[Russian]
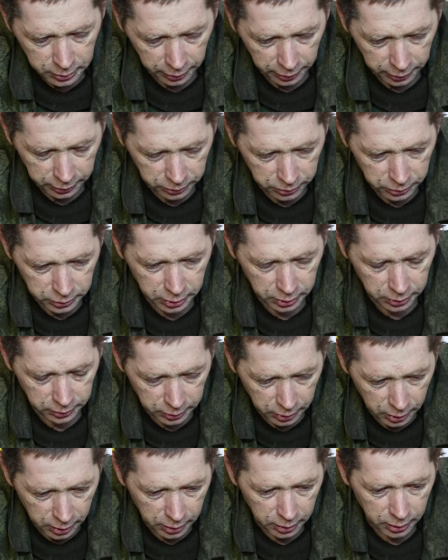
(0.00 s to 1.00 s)
Оттуда
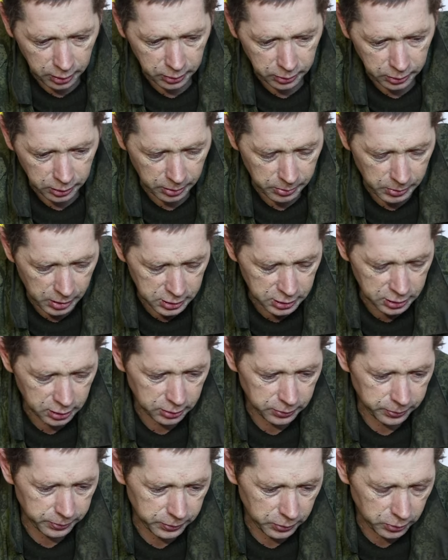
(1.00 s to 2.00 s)
на
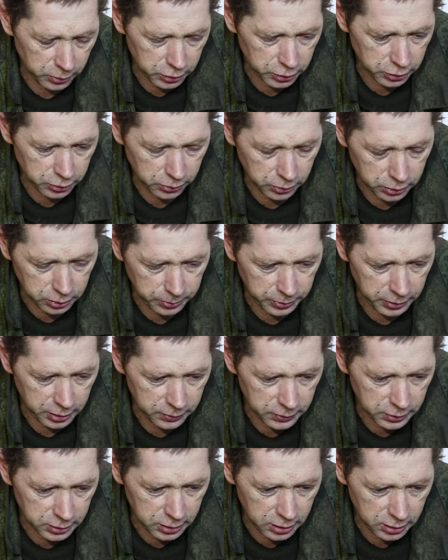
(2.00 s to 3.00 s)
КАМАЗах ночью вот
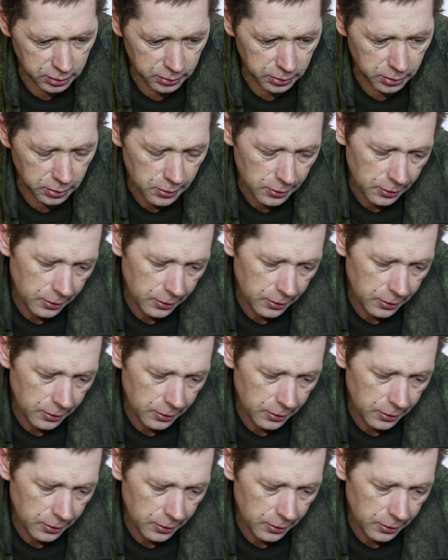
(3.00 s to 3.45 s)
перевезли